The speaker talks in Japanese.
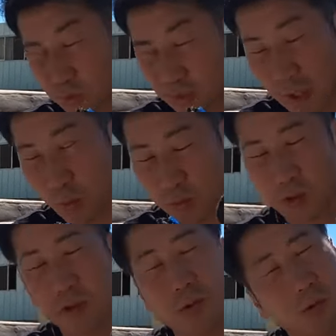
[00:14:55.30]
が多い
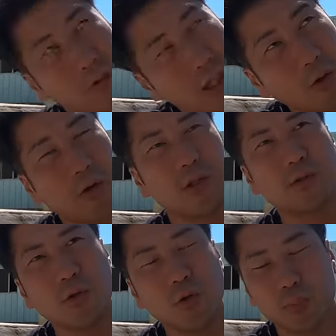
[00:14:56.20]
ことが多い
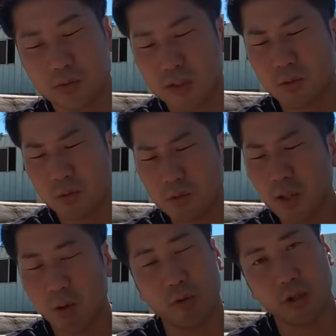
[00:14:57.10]
そういうロープを使うこと
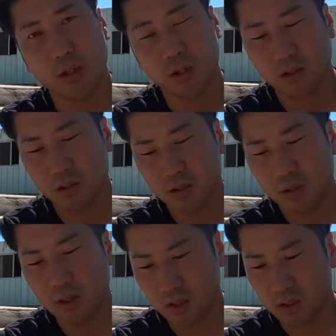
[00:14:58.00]
が多い、はい
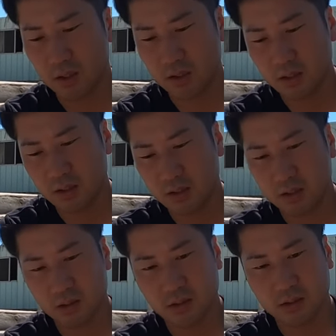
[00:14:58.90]

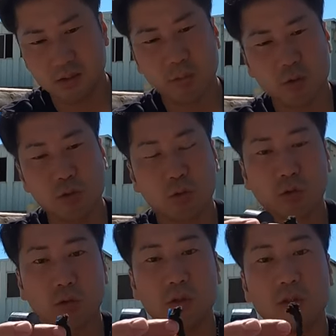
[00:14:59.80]
うん、でもちろんこの